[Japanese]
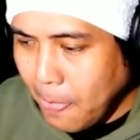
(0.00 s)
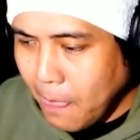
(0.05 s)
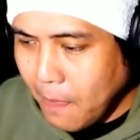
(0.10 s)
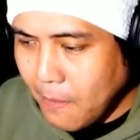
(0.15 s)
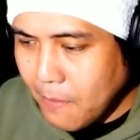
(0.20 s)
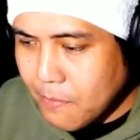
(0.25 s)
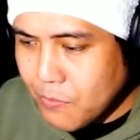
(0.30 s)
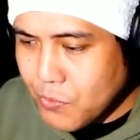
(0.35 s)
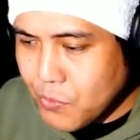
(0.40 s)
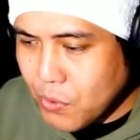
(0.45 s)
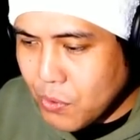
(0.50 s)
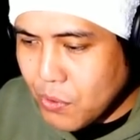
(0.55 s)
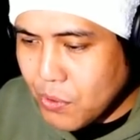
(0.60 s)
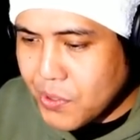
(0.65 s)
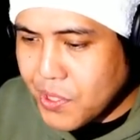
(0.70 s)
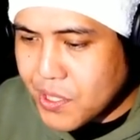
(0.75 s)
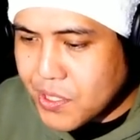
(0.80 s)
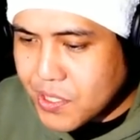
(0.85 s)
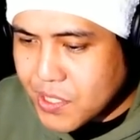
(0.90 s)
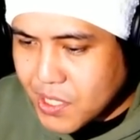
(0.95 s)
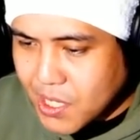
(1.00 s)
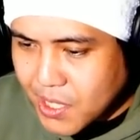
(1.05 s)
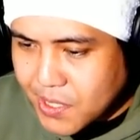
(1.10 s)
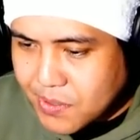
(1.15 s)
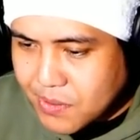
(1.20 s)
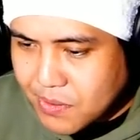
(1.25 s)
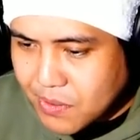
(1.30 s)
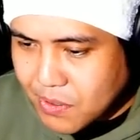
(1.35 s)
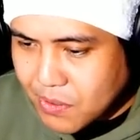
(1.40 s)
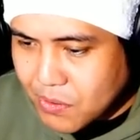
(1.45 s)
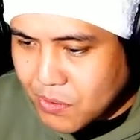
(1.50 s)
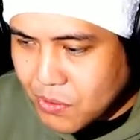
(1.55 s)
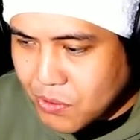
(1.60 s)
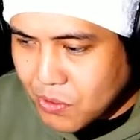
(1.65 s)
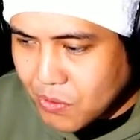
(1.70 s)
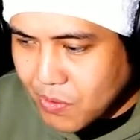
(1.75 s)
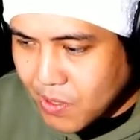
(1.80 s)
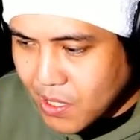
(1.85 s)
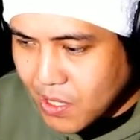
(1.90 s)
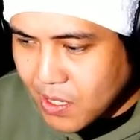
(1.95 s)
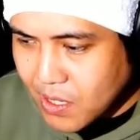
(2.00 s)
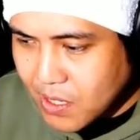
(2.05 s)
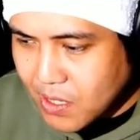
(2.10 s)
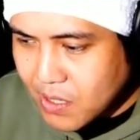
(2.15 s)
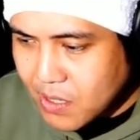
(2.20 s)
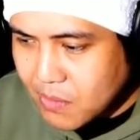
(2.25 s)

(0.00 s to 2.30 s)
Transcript: どこですかっていうことは、